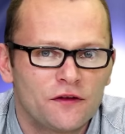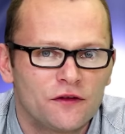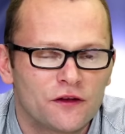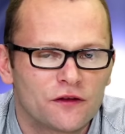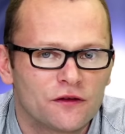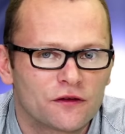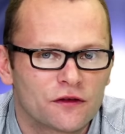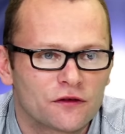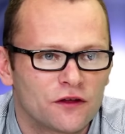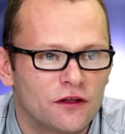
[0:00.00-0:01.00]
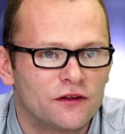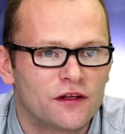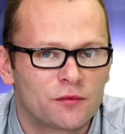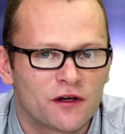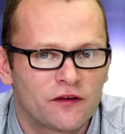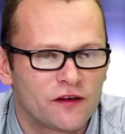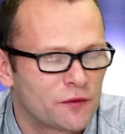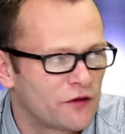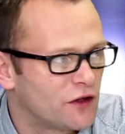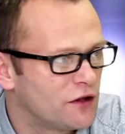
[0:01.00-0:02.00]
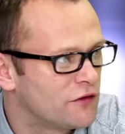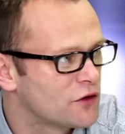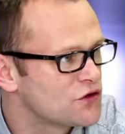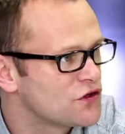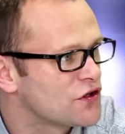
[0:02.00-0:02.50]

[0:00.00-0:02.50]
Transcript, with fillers: niejednokrotnie lider Prawa i Sprawiedliwości,